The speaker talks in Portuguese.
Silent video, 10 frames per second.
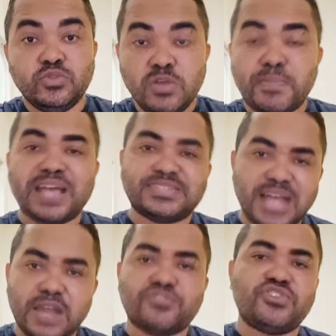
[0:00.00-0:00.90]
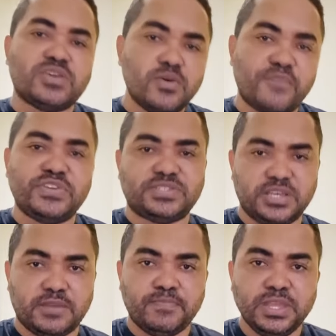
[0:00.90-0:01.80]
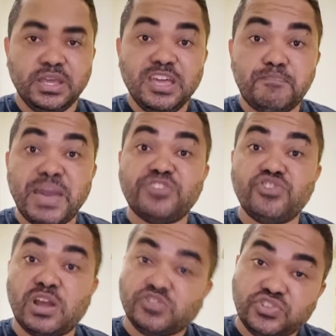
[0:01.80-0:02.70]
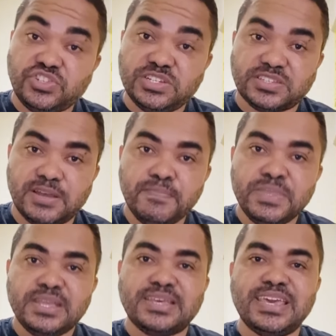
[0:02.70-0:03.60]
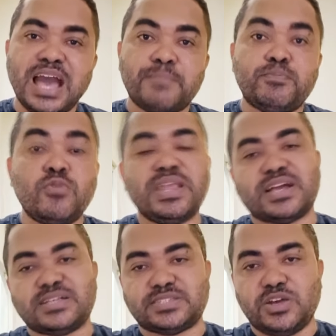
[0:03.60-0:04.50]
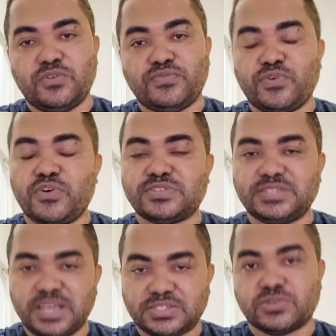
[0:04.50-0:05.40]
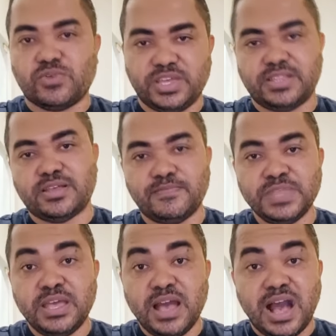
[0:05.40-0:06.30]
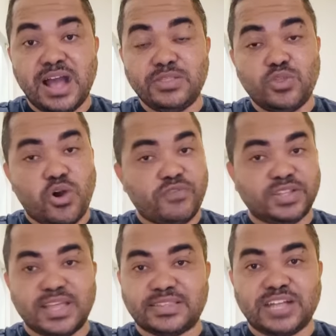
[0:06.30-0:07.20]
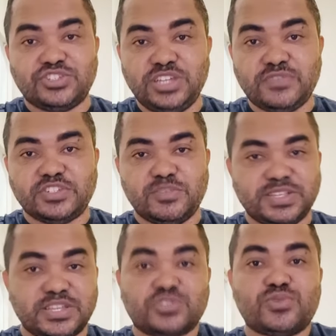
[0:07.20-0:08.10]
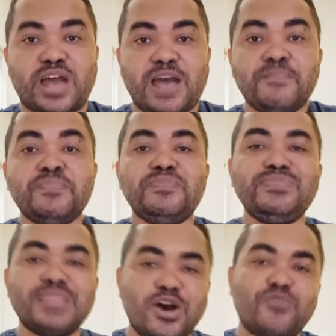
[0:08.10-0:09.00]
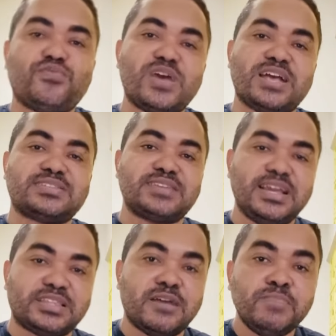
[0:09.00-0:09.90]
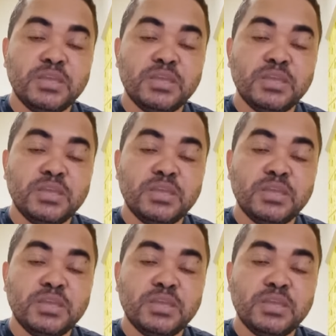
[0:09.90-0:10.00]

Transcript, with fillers: do empresário Chiquinho FC, e pediram à justiça que a publicação fosse excluída. A nova tentativa de me censurar não foi aceita